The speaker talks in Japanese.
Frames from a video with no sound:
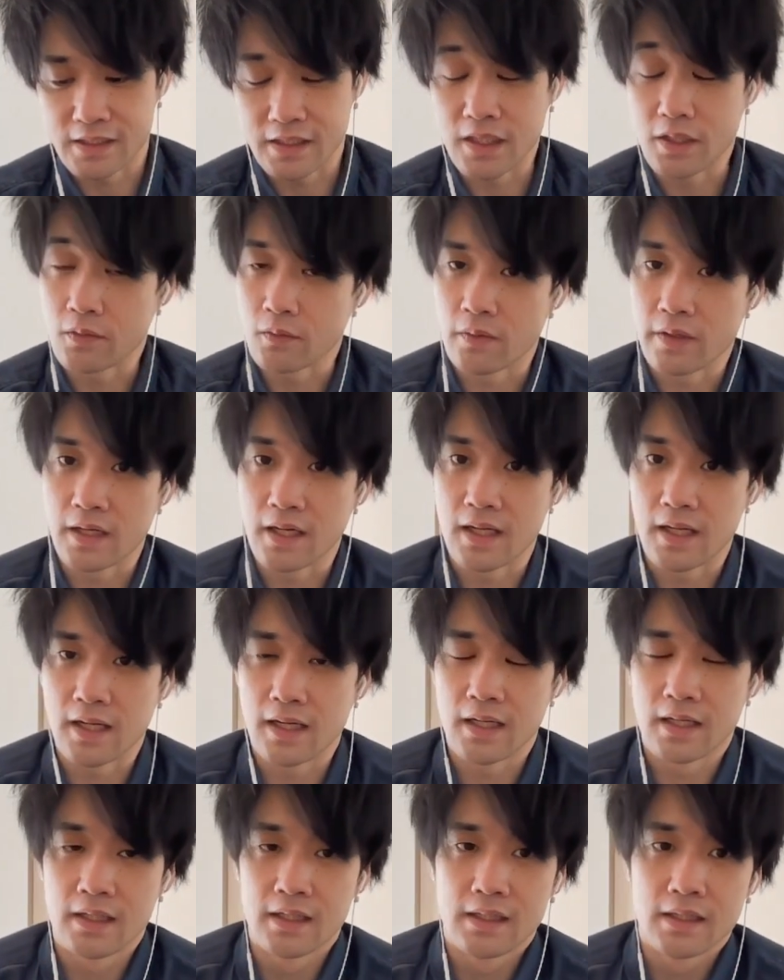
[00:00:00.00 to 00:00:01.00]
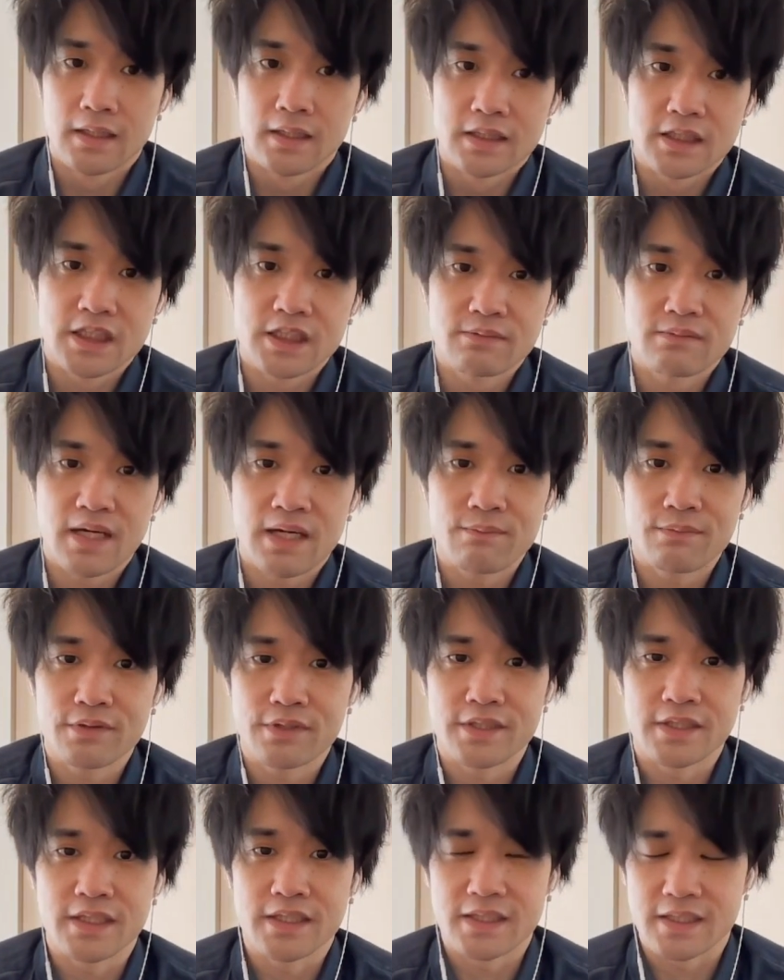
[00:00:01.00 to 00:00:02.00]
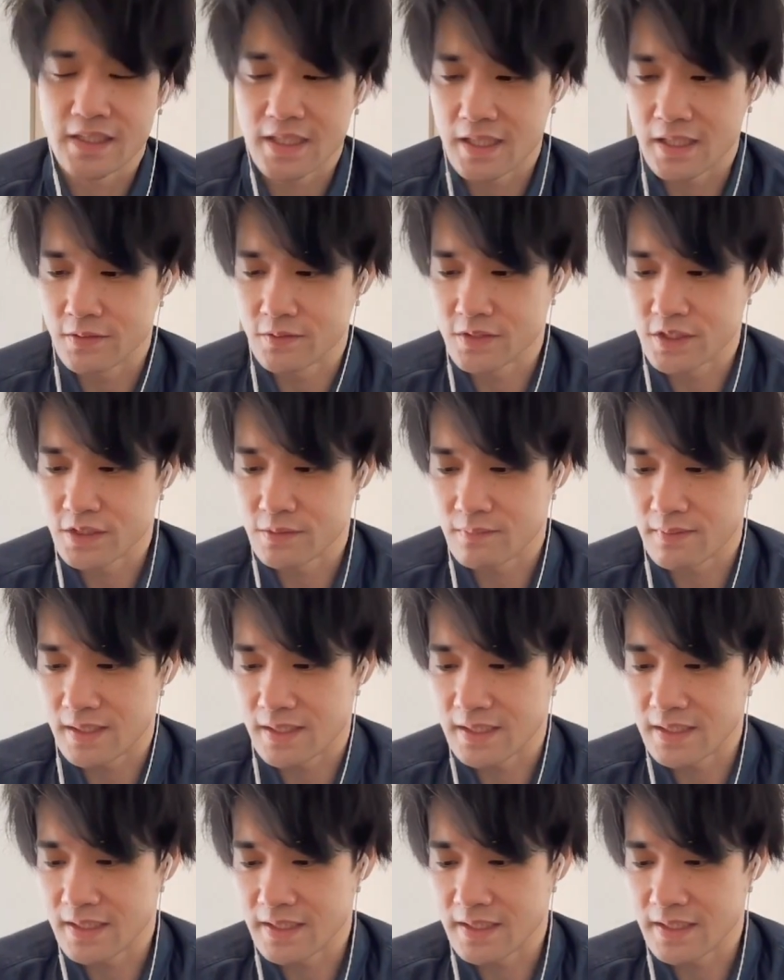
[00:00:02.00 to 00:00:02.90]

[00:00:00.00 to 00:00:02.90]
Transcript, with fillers: でこれが芝武器ですねあの芝、